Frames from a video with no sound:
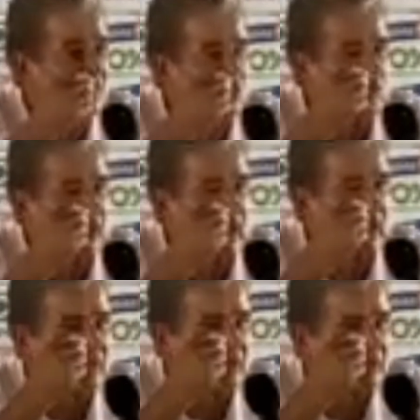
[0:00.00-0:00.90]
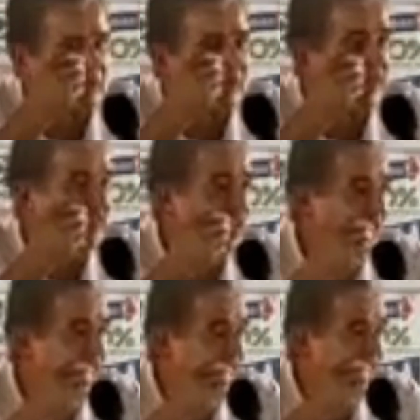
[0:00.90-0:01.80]
de Bogotá, venirse
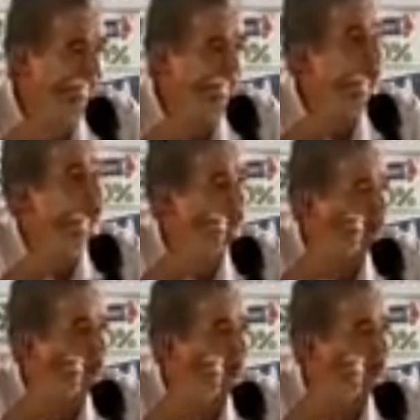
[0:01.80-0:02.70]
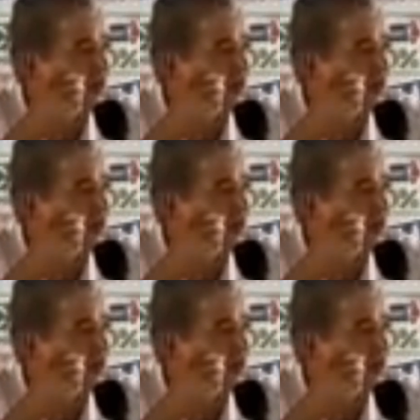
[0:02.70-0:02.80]
de Neiva, como fueron unos a